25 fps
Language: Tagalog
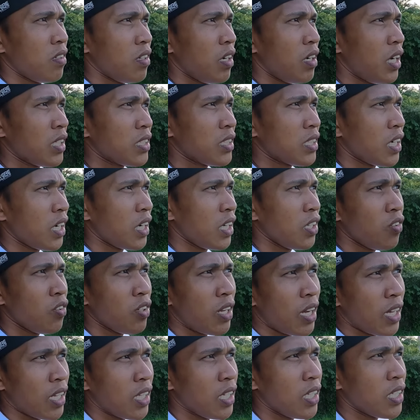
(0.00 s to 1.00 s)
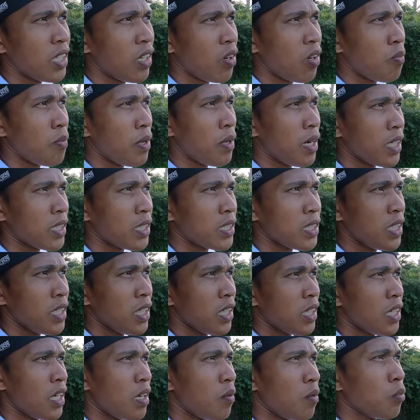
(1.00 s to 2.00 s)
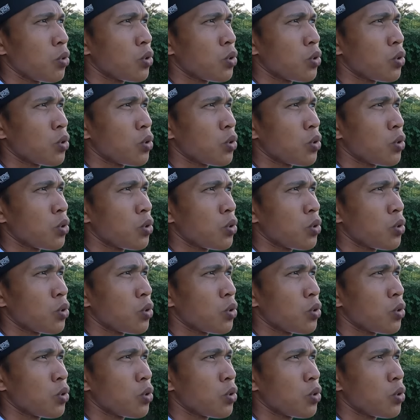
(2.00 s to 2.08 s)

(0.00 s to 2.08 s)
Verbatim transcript: Ah, sa ngayon nakikita ko mga kasinag, ah,